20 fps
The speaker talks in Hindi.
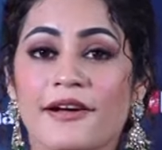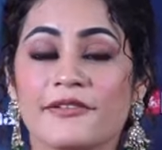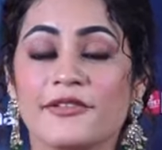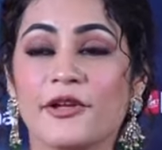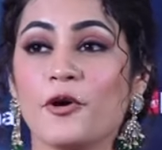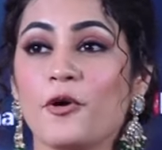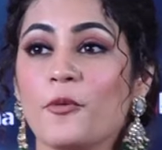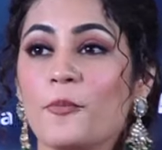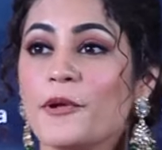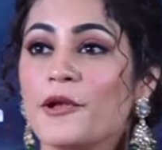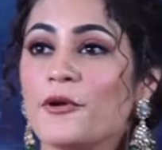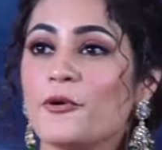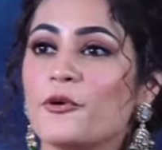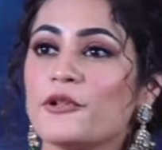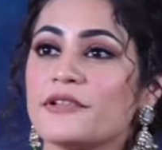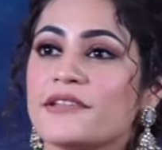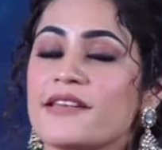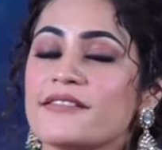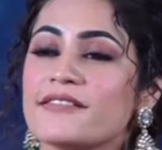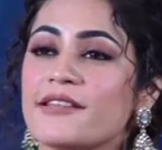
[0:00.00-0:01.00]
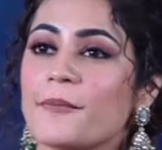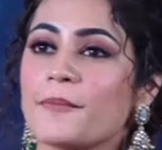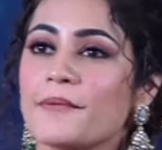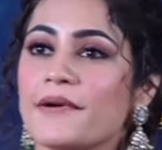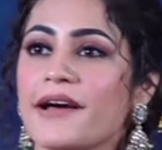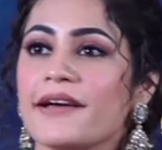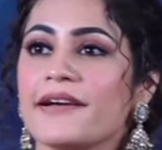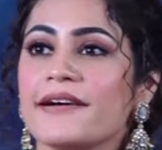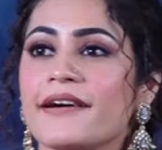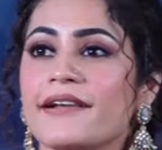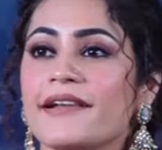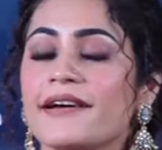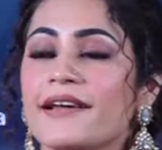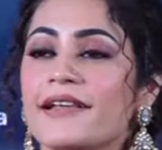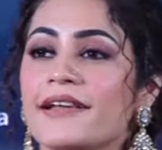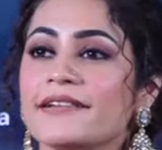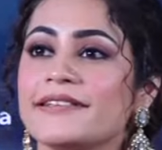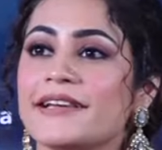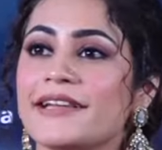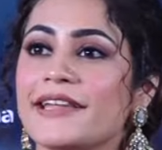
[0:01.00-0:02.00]
देखो बिल्कुल थी सबका एक अलग
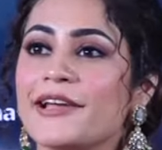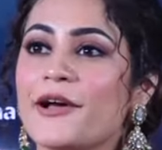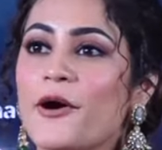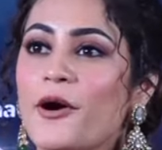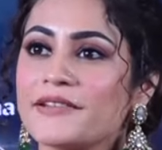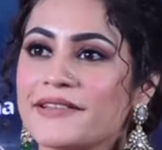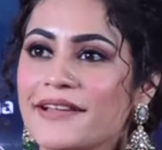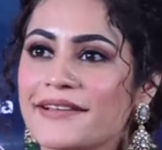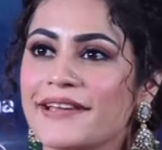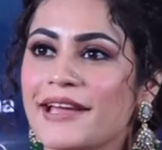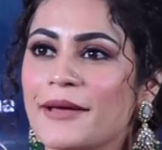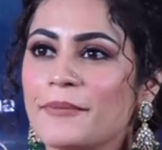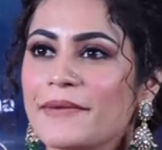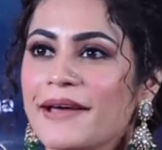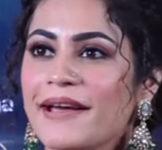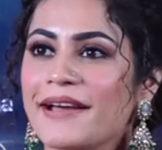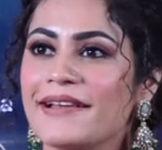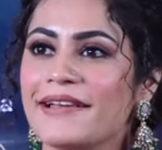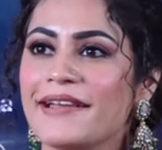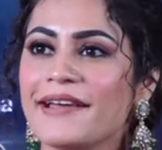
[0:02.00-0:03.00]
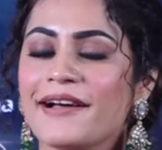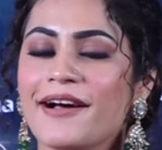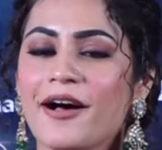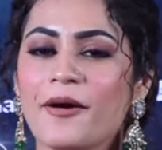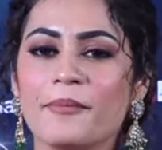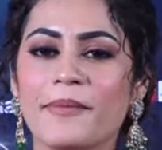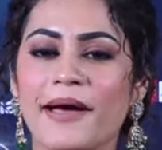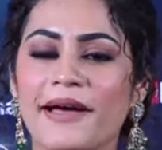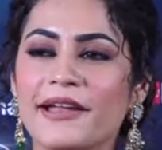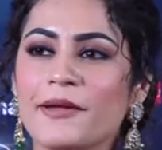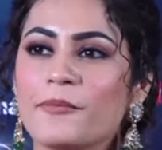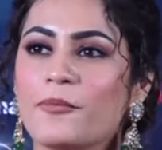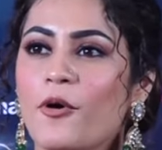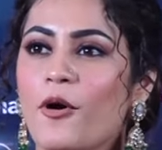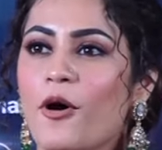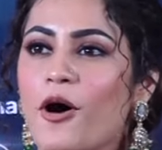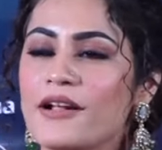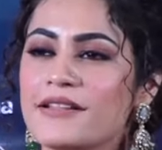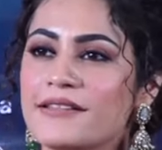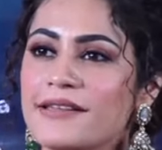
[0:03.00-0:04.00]
अलग तरीका होता है गेम खेलने का मैंने
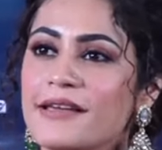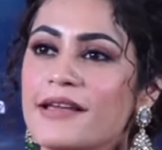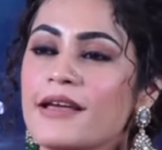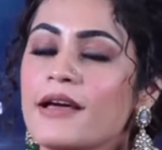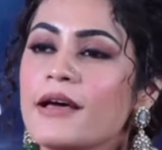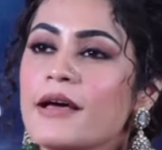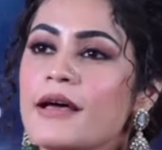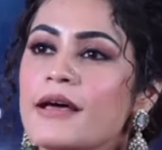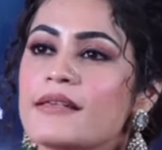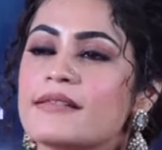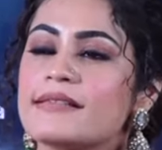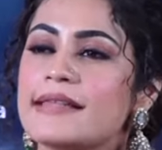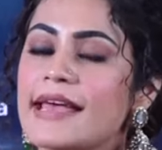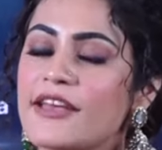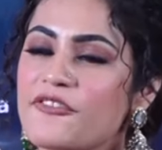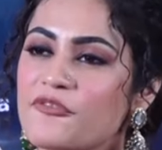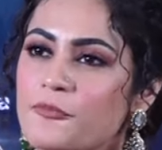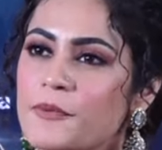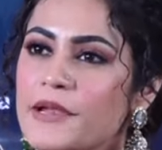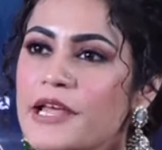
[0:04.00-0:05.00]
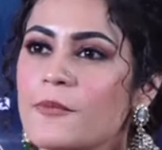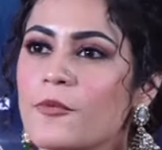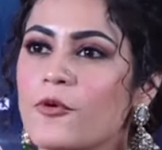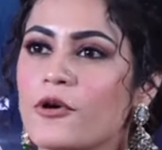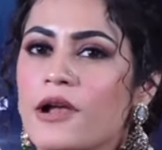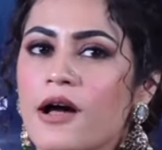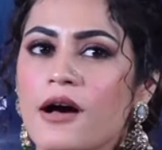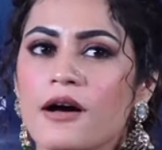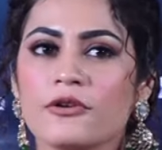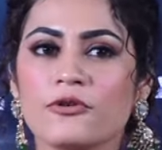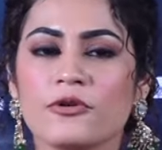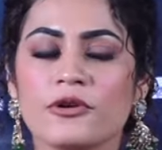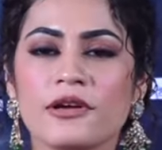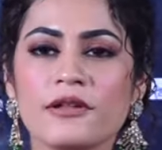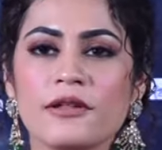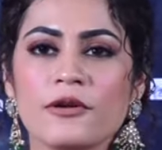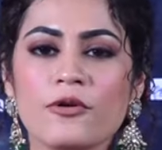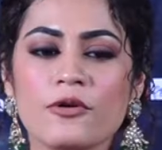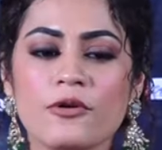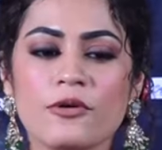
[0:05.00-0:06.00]
बहुत ही सेफ प्ले बोला क्योंकि
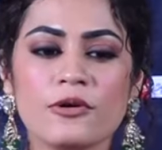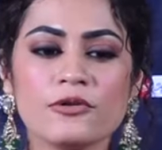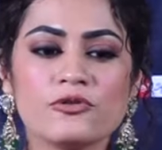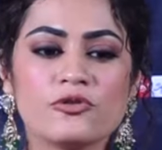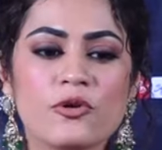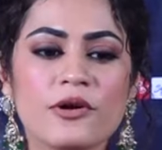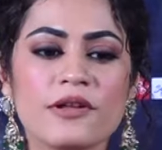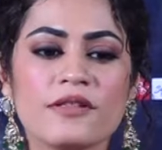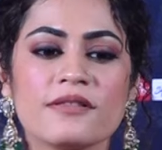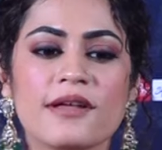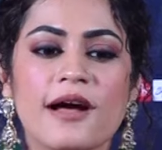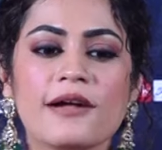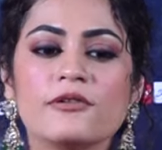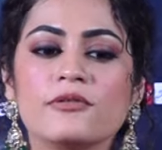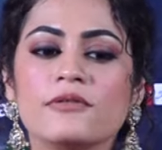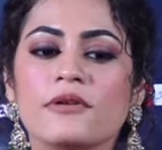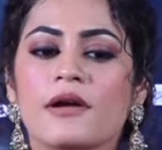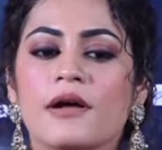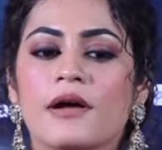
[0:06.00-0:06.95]
देखो जो इंसान